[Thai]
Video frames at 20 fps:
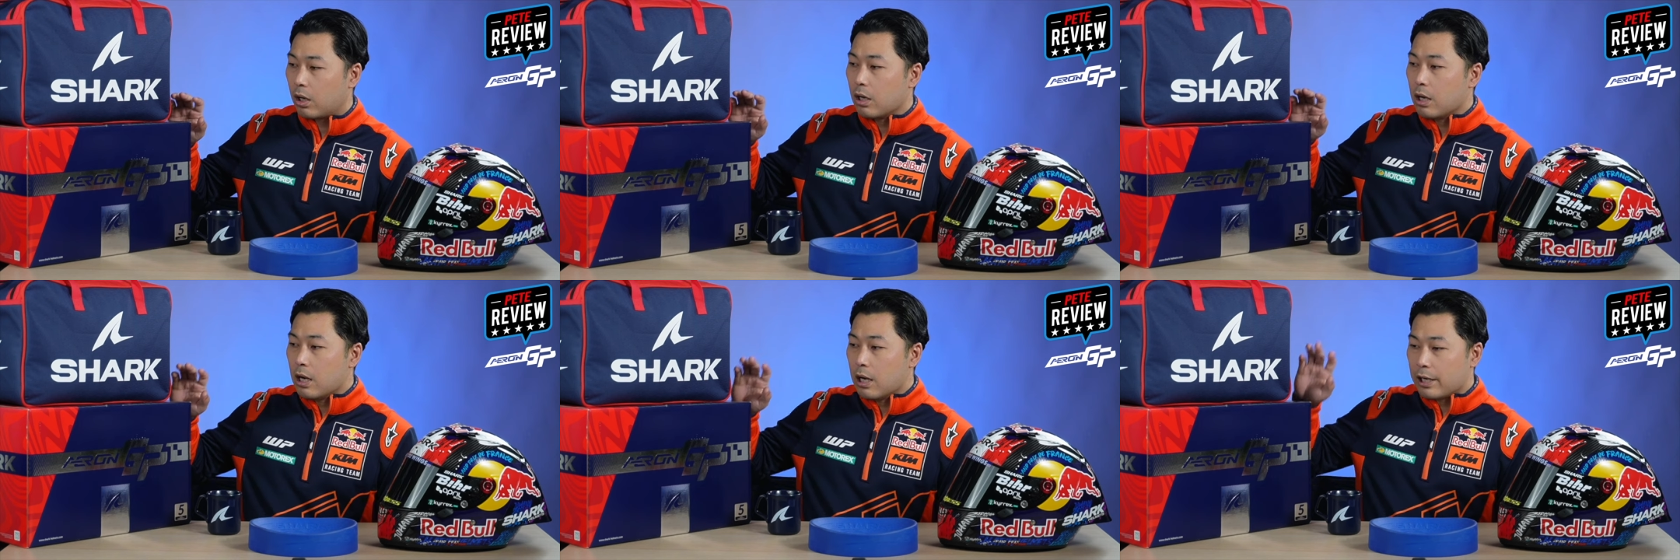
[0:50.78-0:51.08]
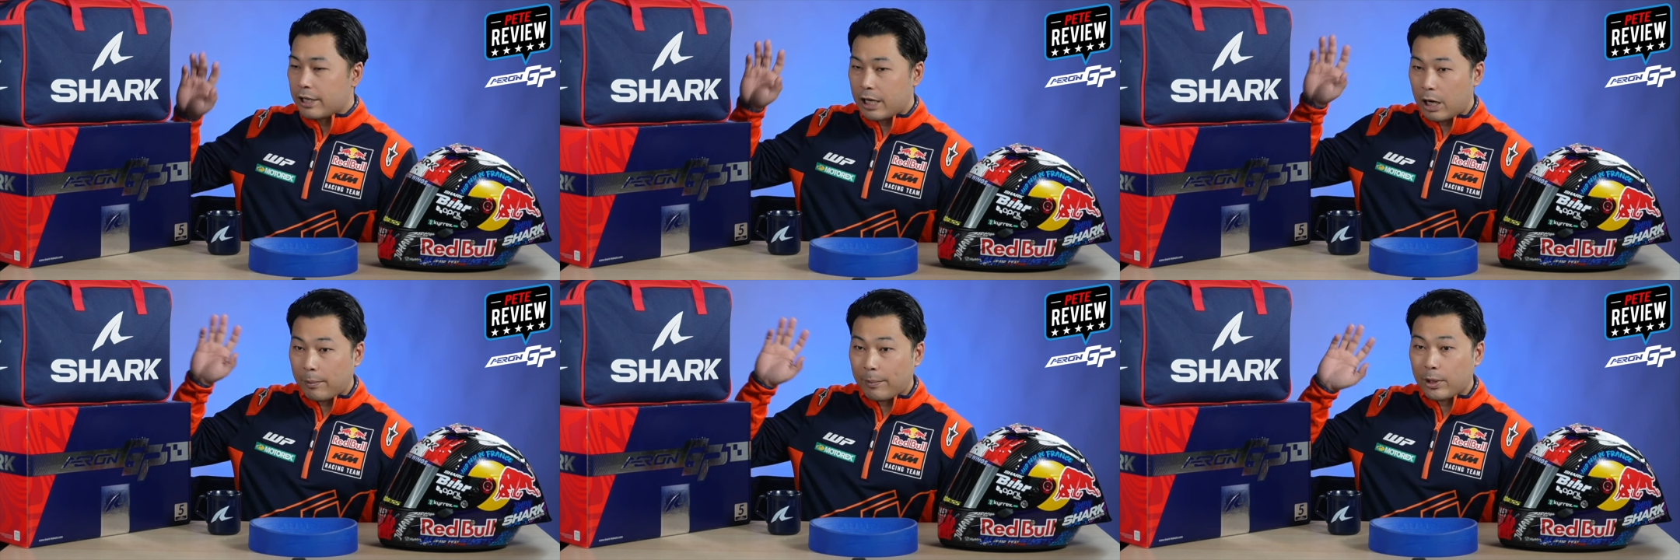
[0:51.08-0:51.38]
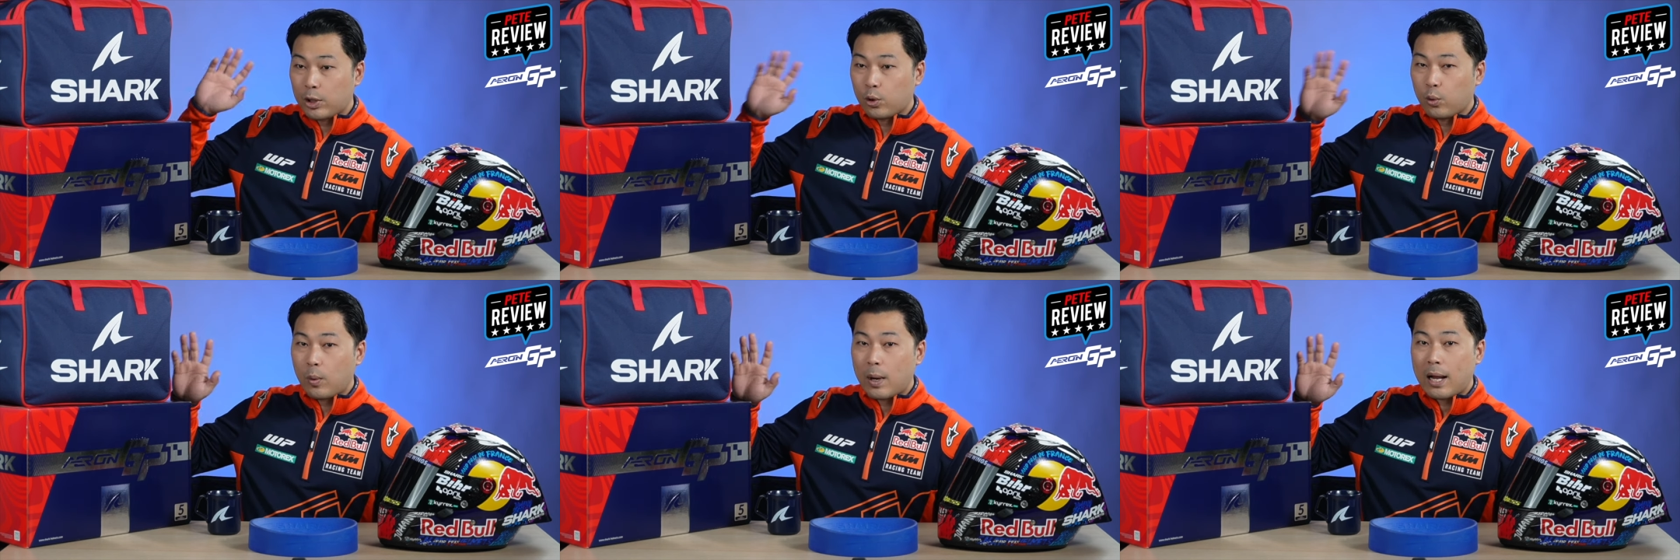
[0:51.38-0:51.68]
วก็เดี๋ยว
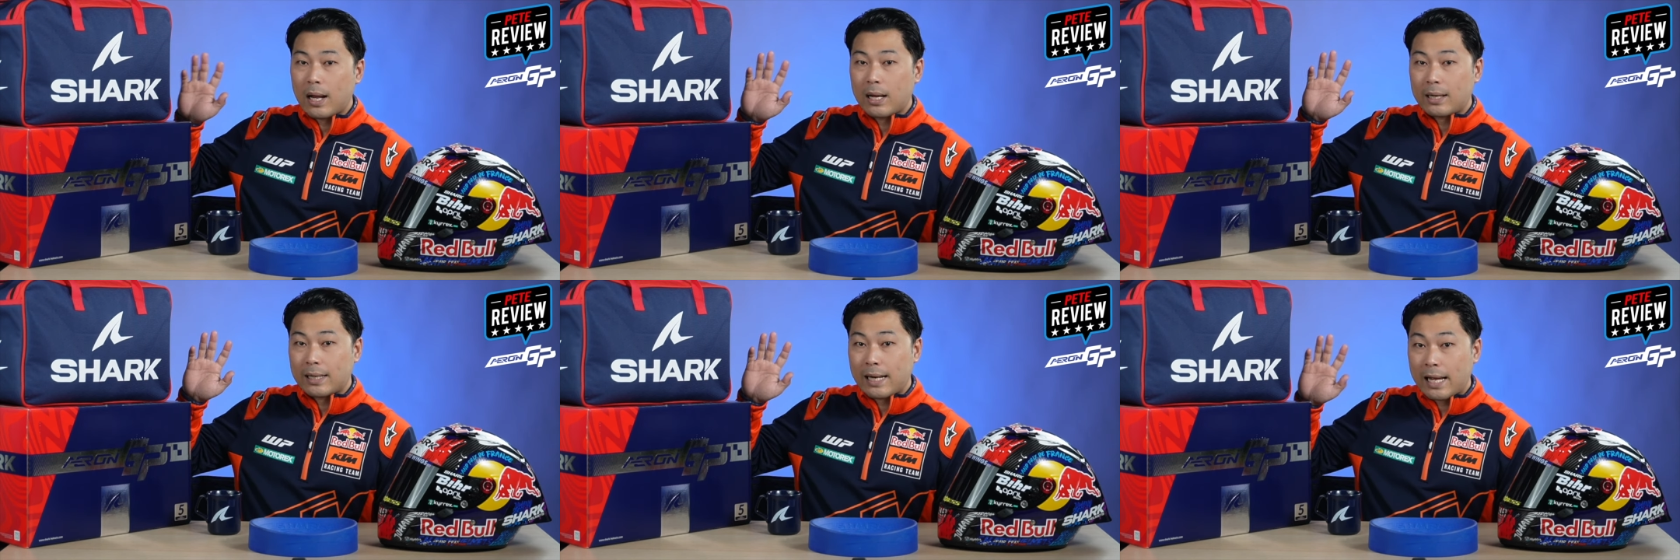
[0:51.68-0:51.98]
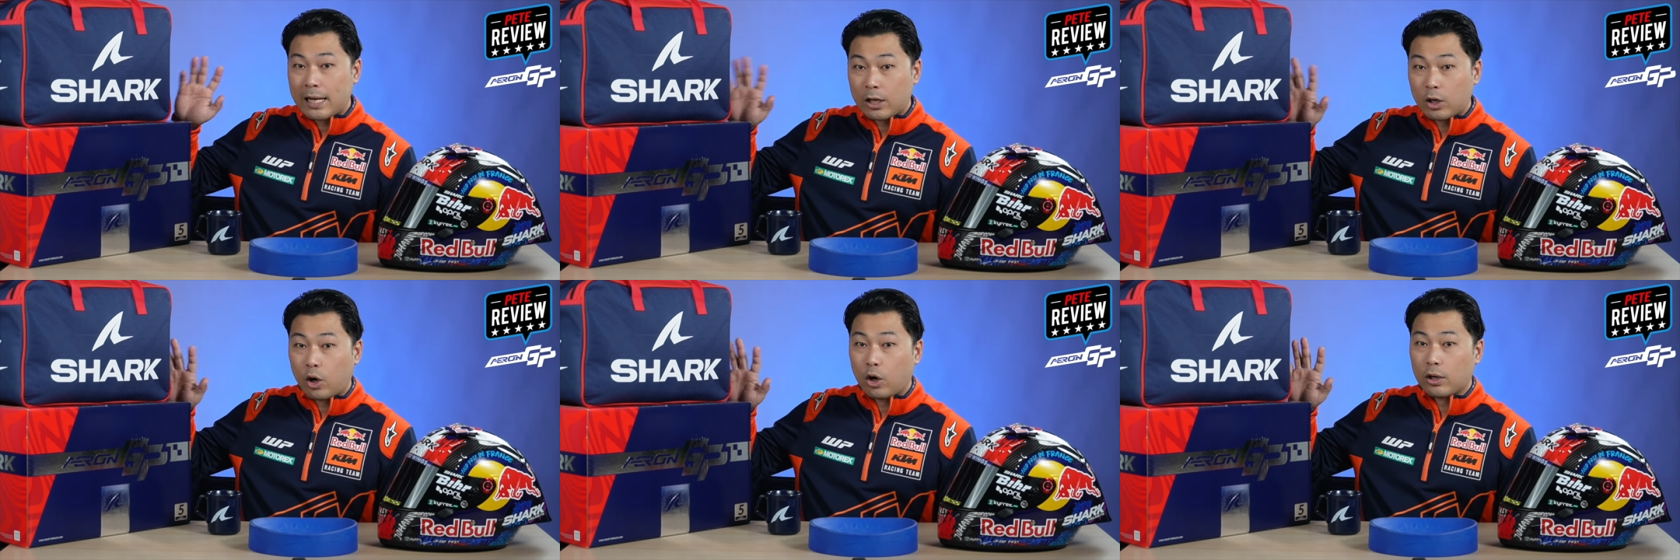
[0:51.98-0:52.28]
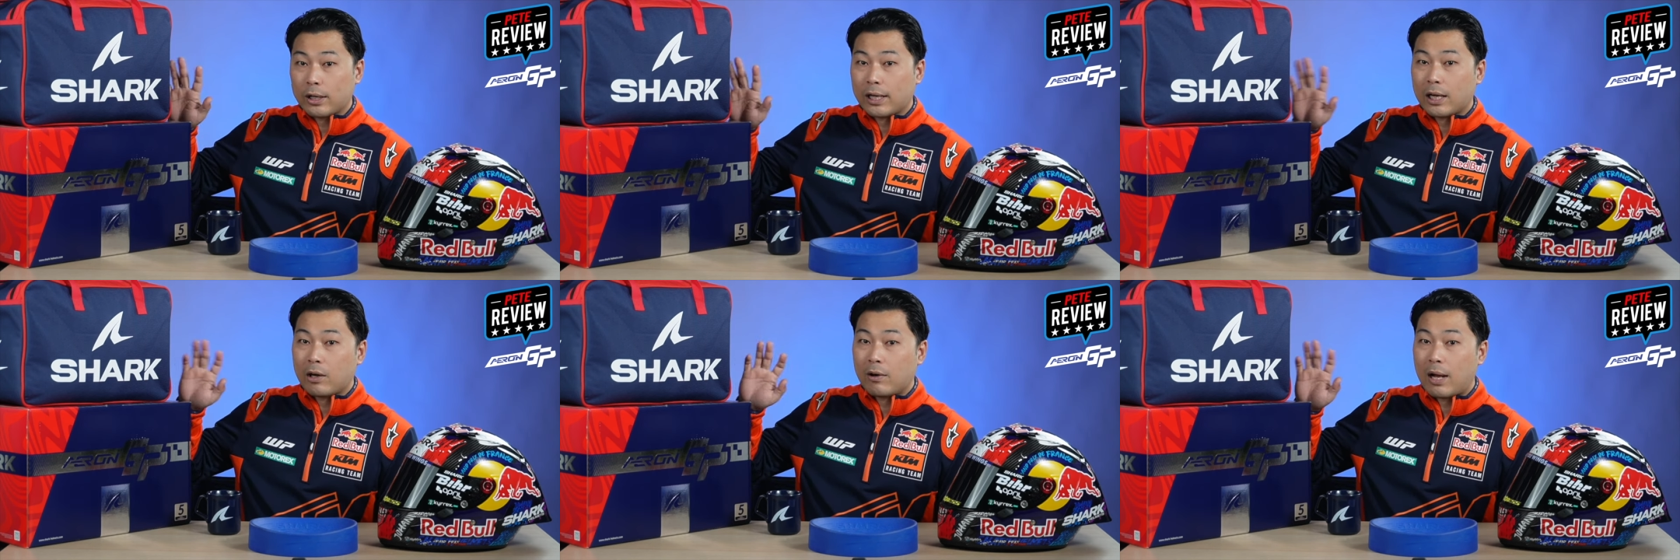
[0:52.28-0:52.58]
มาดูว่าในกล่
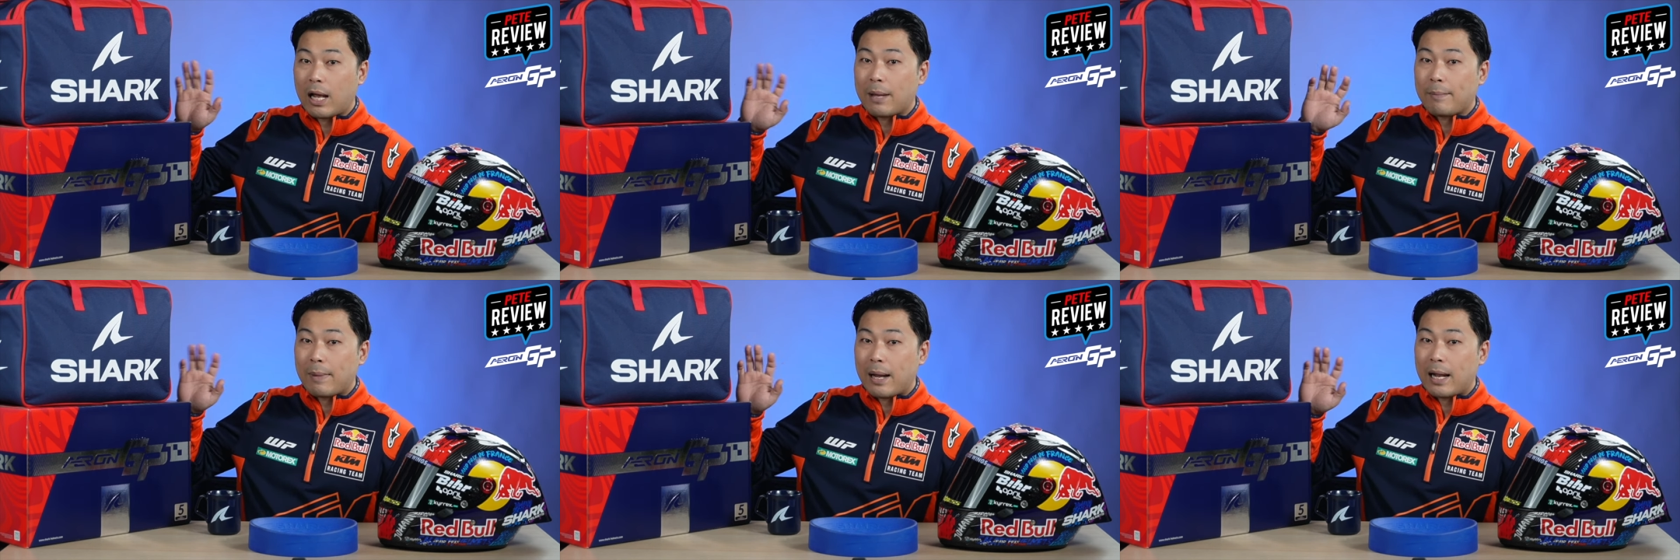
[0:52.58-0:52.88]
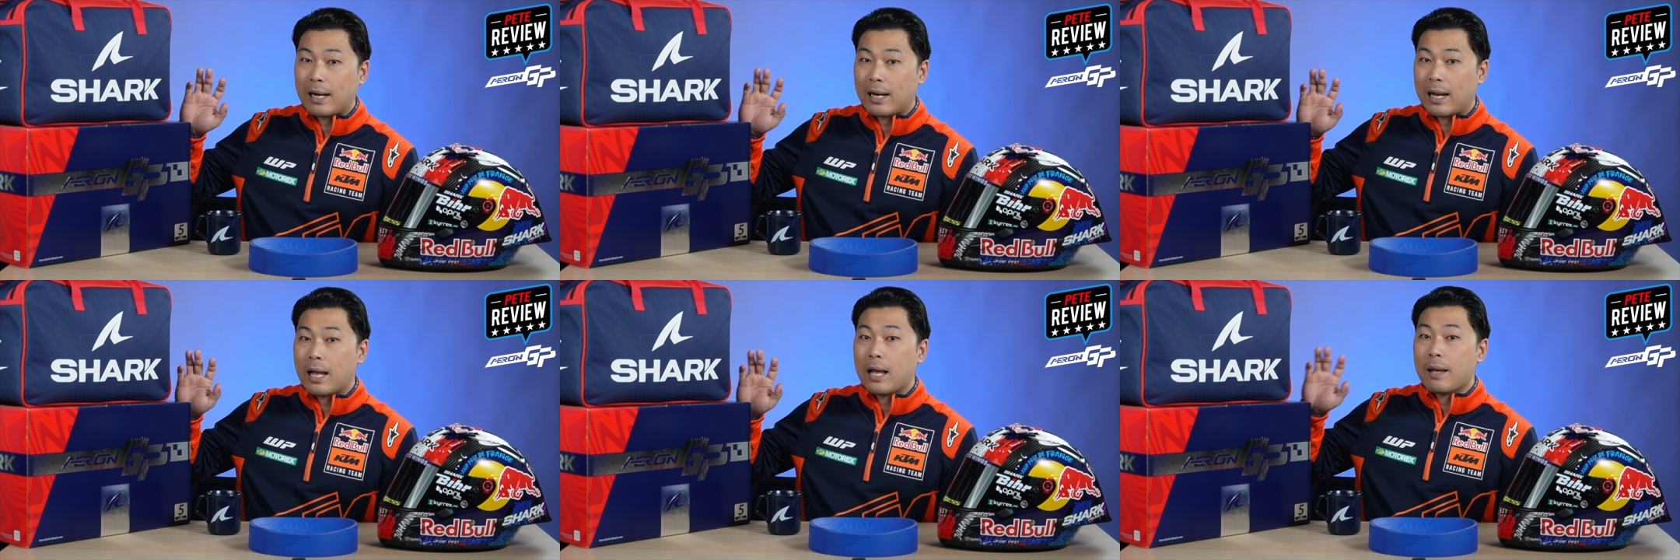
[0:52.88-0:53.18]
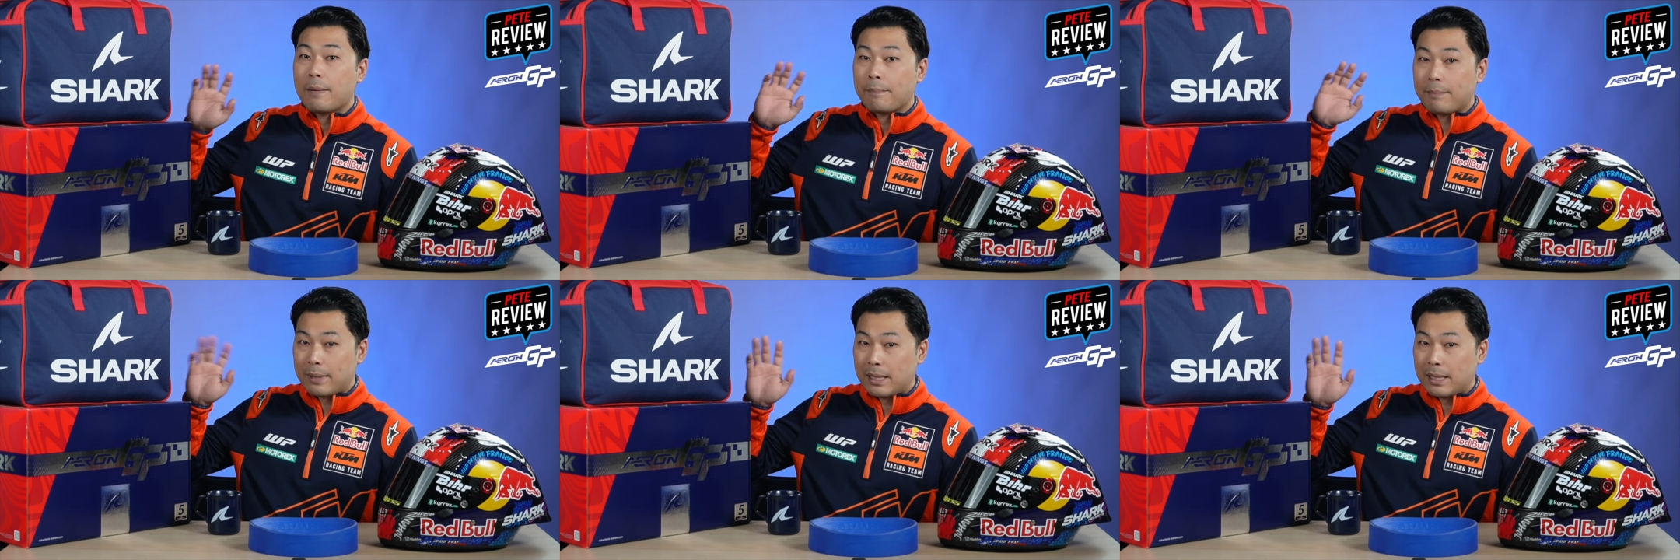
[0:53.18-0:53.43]
องที่เขาให้มาเนี่ย